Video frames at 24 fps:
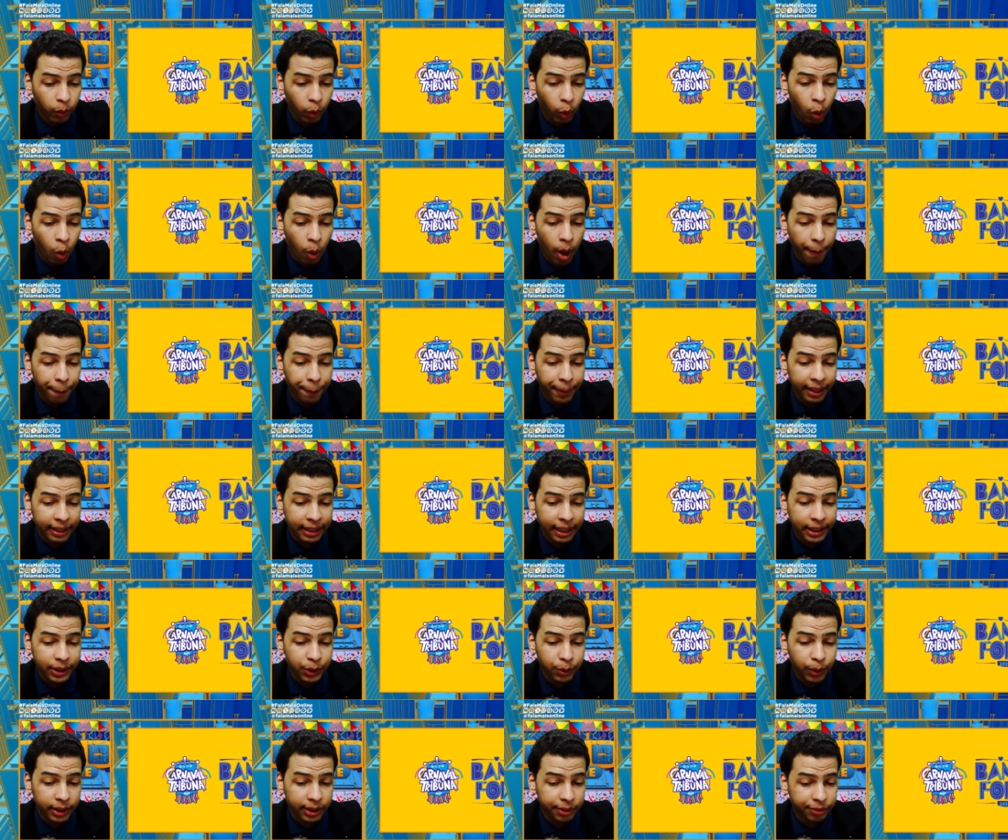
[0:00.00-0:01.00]
com
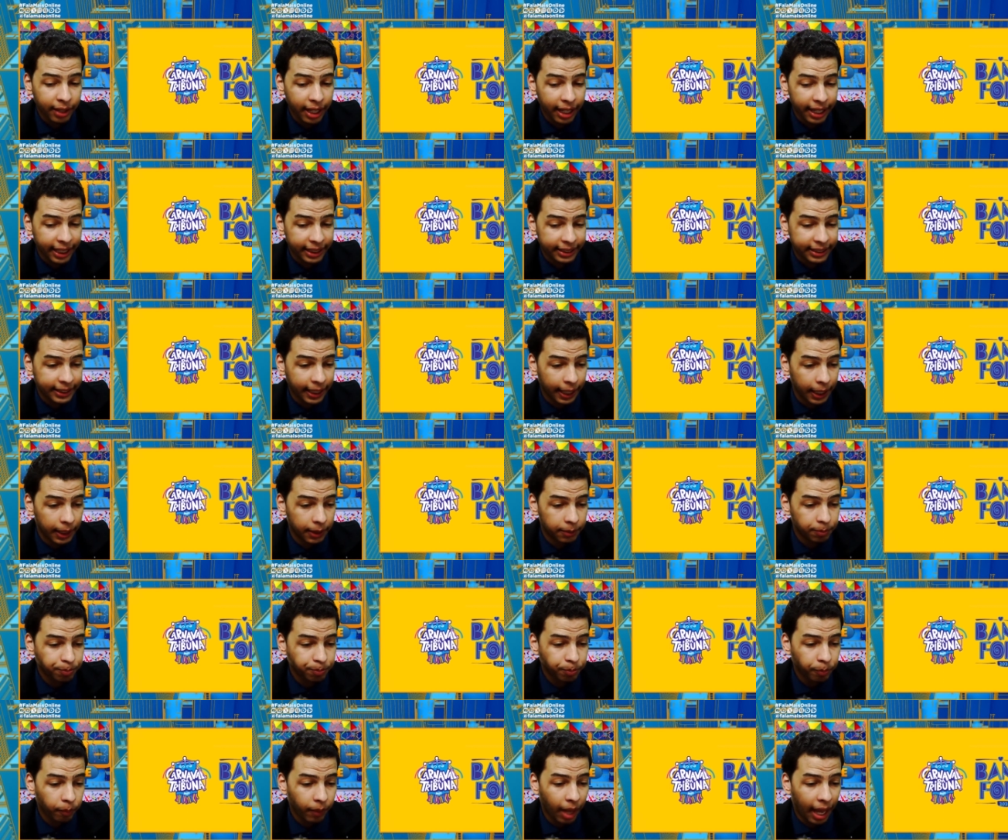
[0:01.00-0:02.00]
apenas uma diferença
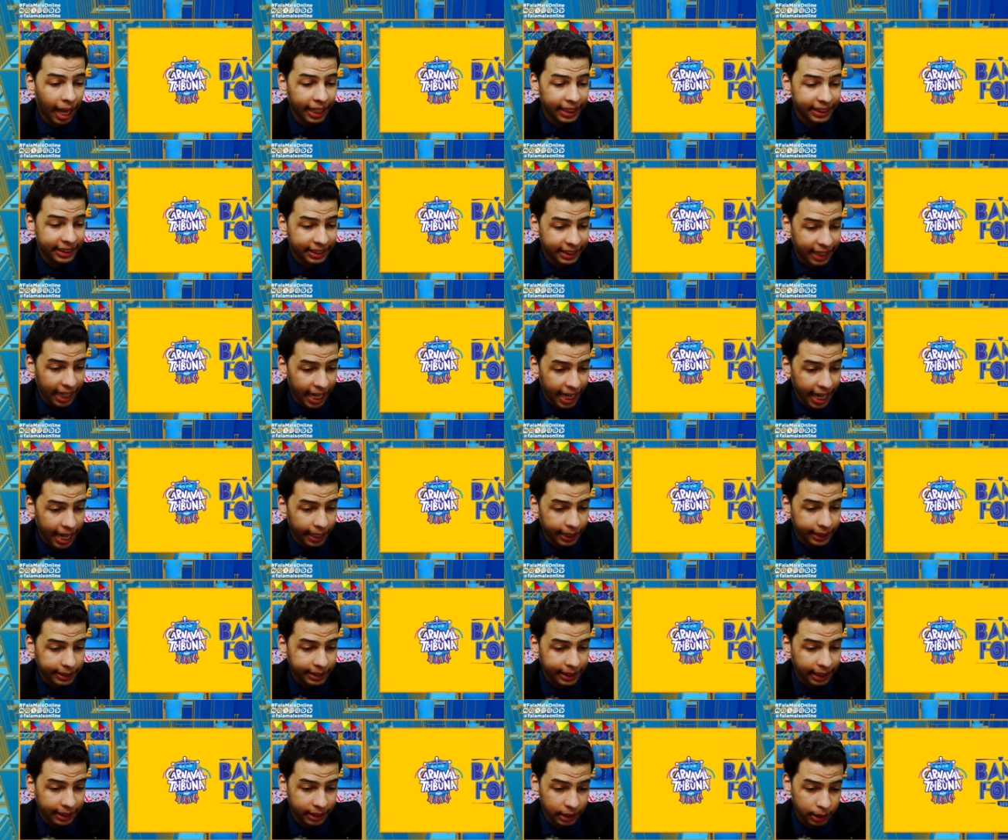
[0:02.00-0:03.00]
a estreia
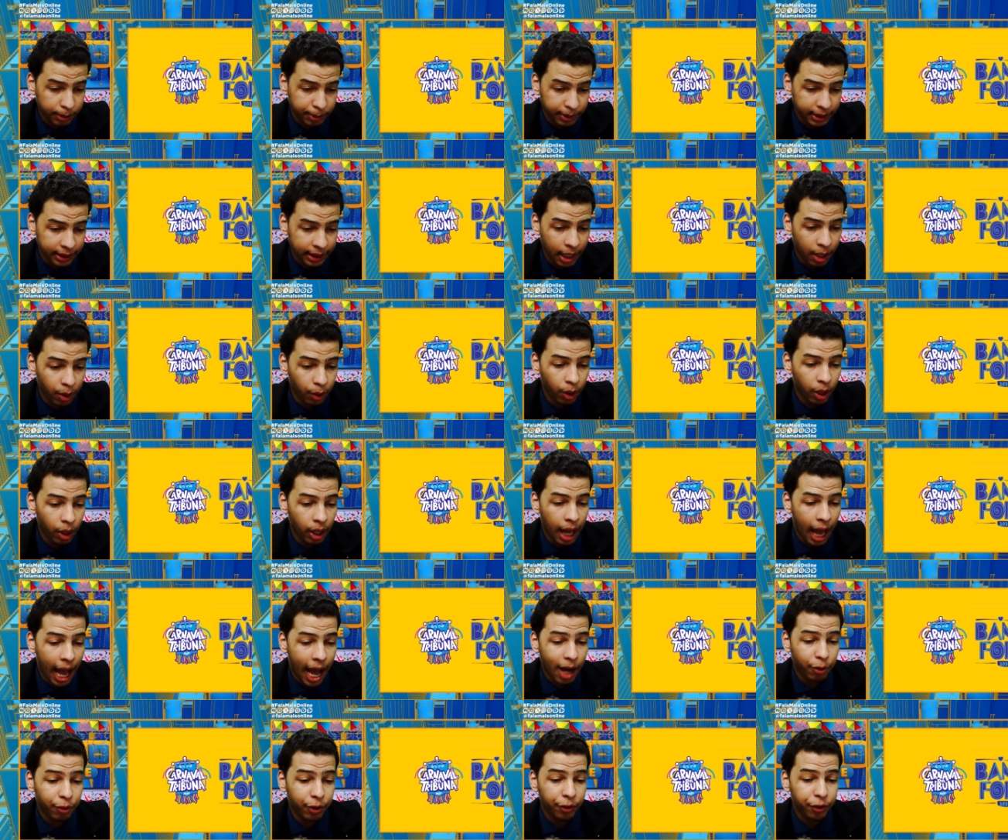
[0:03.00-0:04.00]
da transmissão
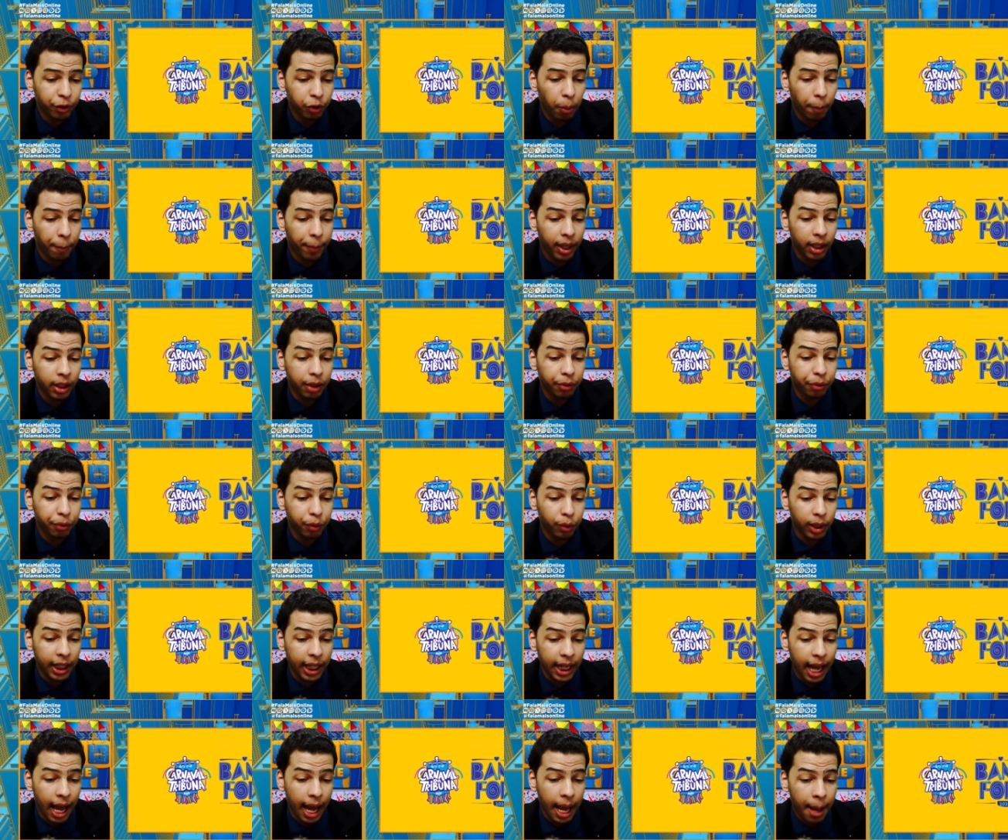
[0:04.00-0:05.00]
ao vivo no Bando de
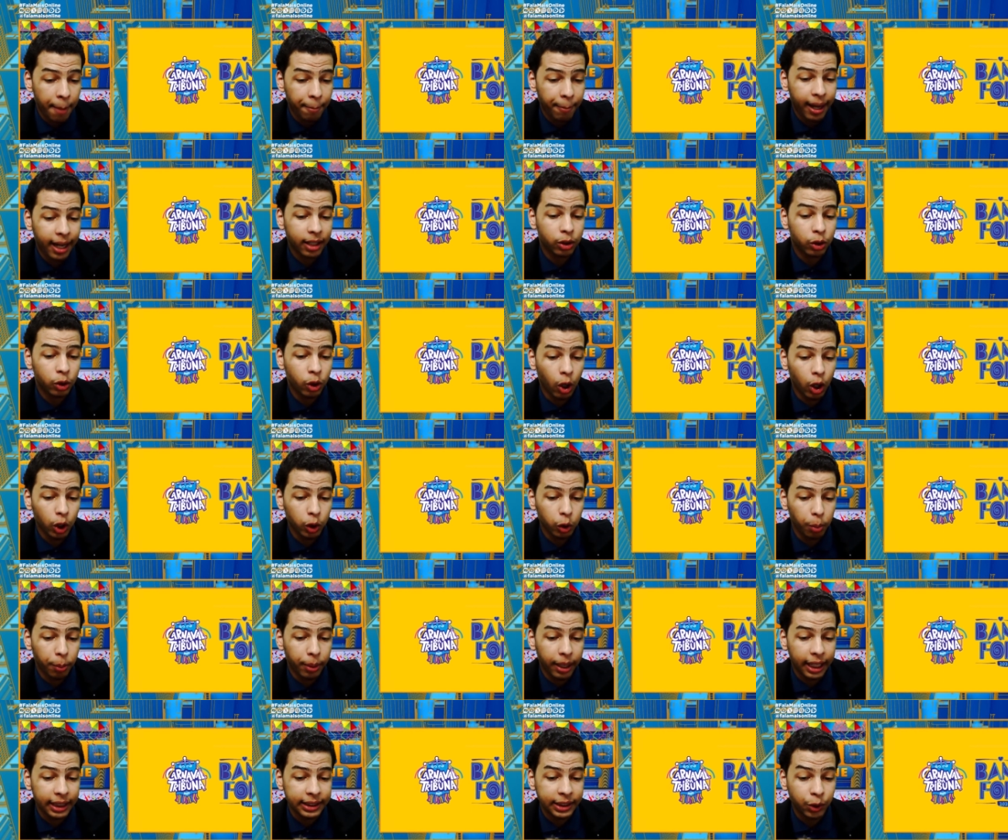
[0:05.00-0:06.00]
Folia para todo
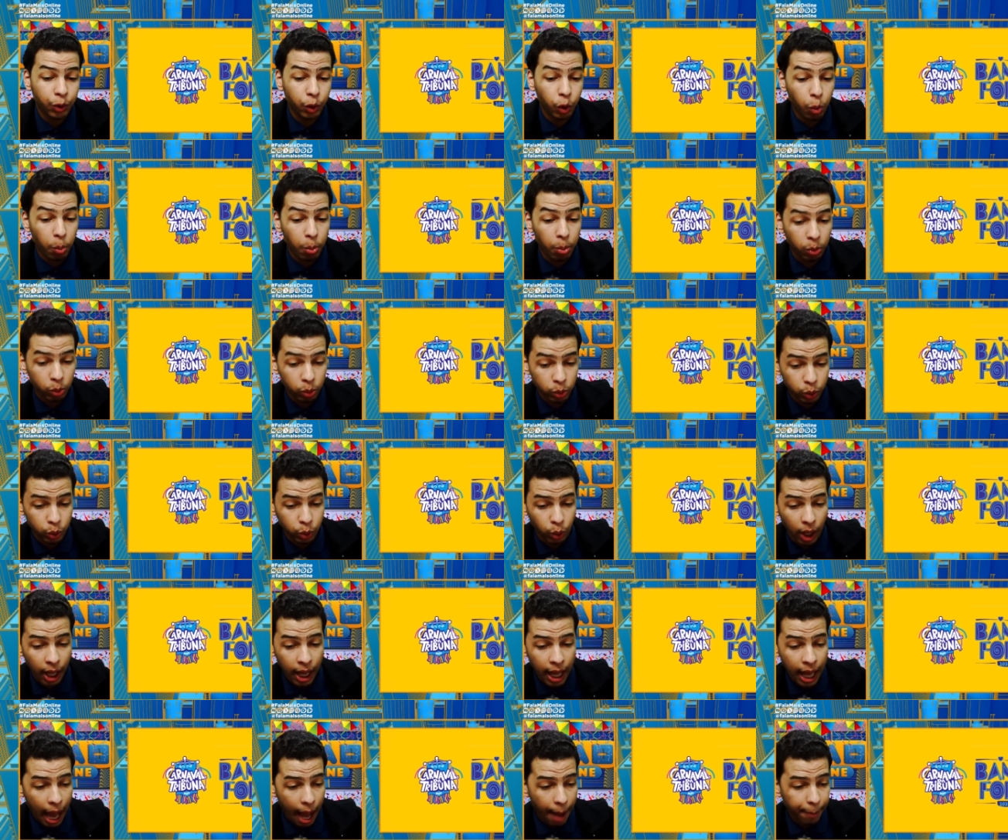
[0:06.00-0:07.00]
o Brasil e o mundo
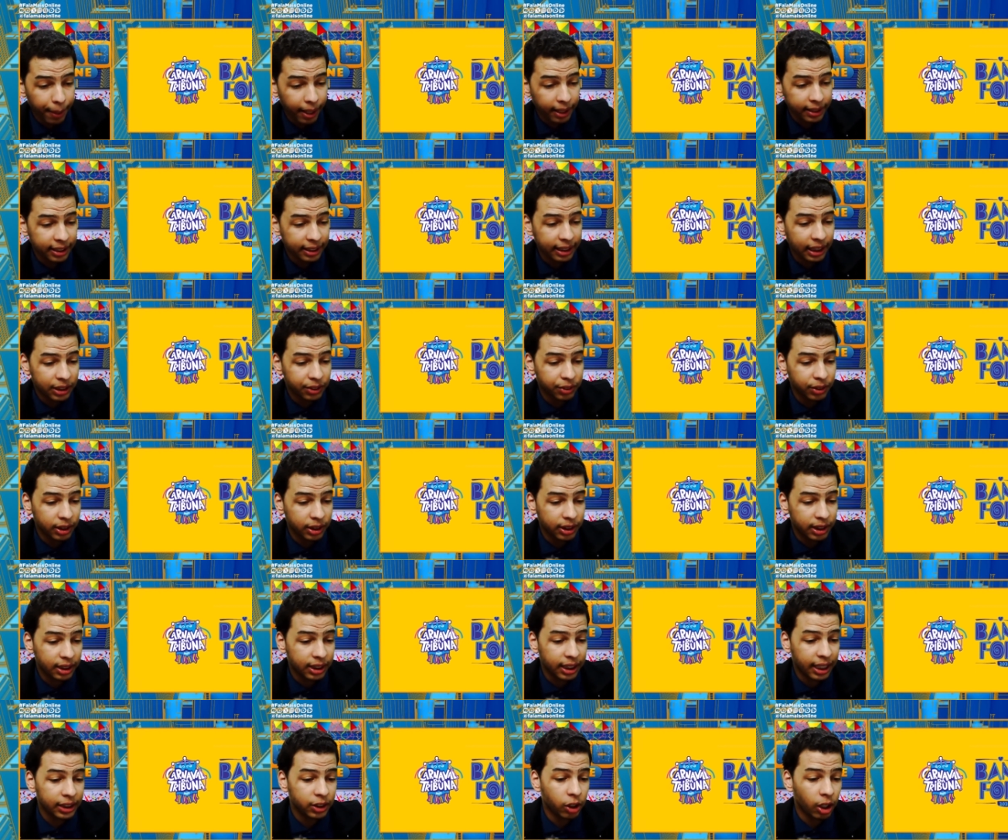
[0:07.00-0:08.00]
a partir das
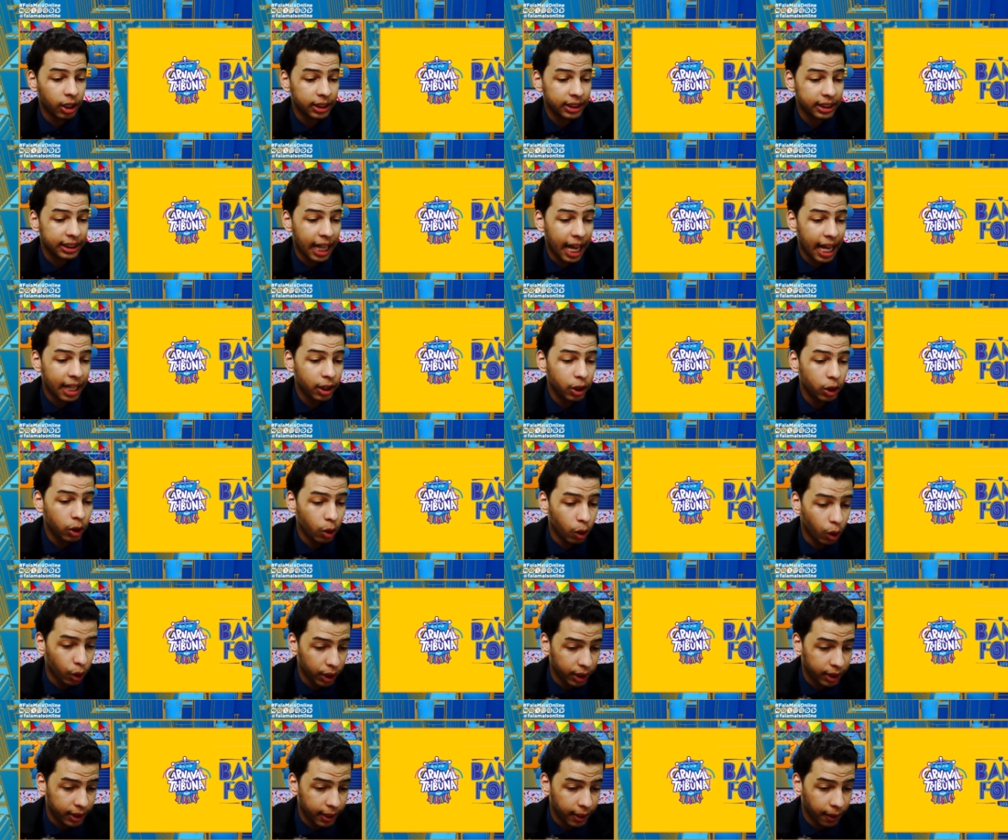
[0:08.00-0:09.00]
23 horas da
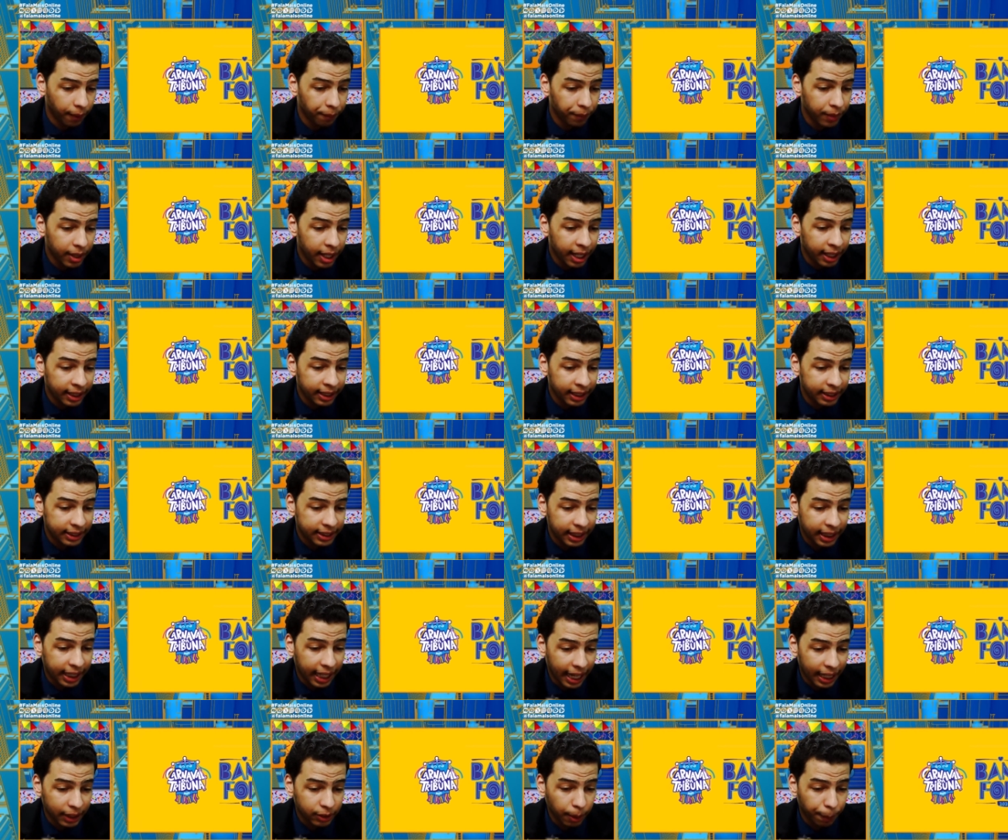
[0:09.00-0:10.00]
noite. Neste
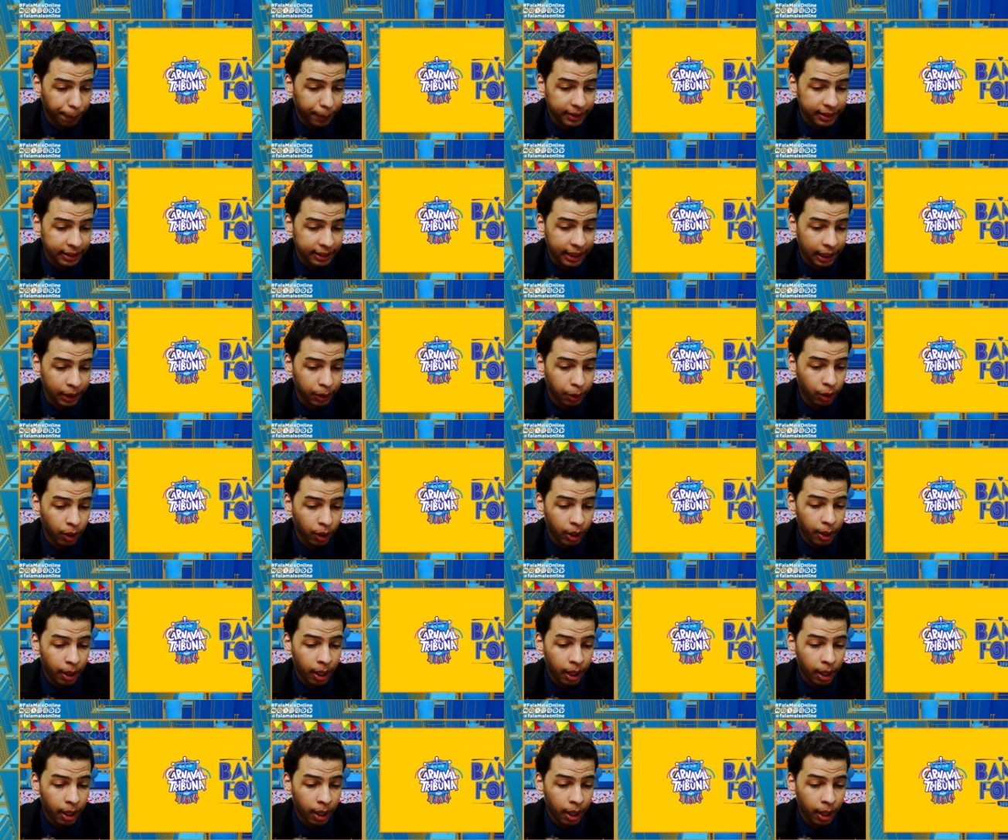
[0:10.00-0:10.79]
caso, apresentado